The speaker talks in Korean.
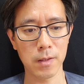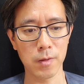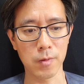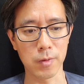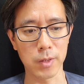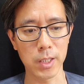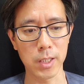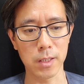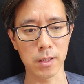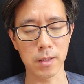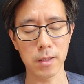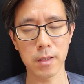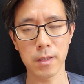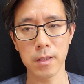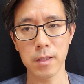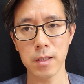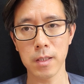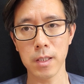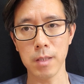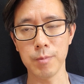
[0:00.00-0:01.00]
우리는
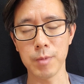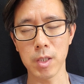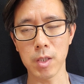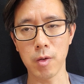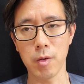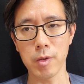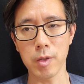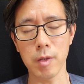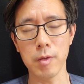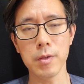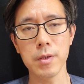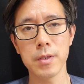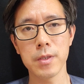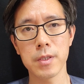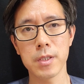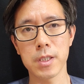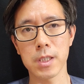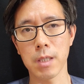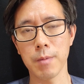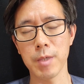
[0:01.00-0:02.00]
힘들고 어려운
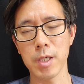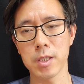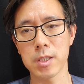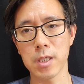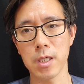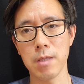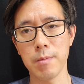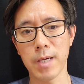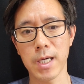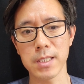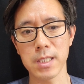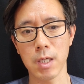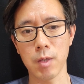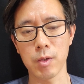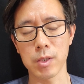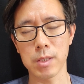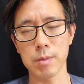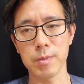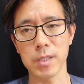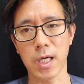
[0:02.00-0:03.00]
지금의 현실을
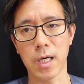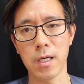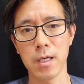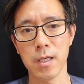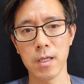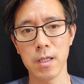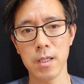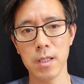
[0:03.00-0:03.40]
맞이하고 있습니다.